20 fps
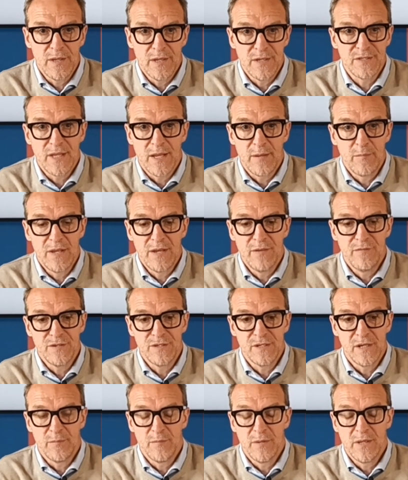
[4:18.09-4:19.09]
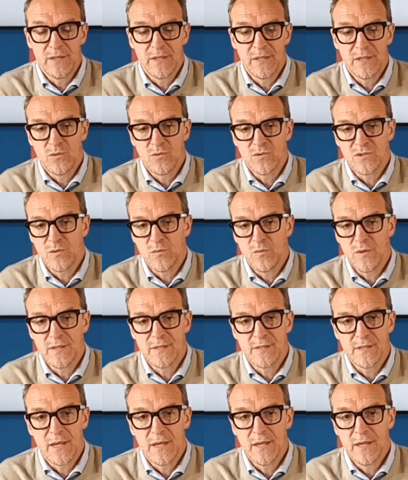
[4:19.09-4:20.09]
e stare bene fisicamente, di
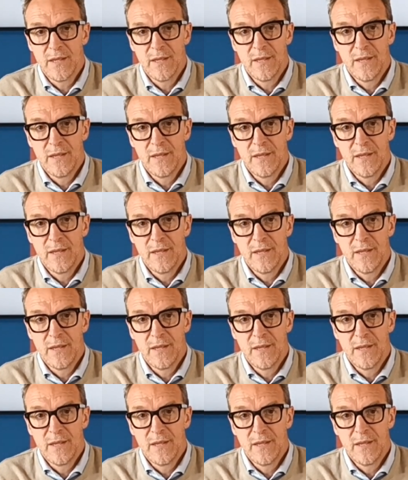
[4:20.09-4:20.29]
conseguenza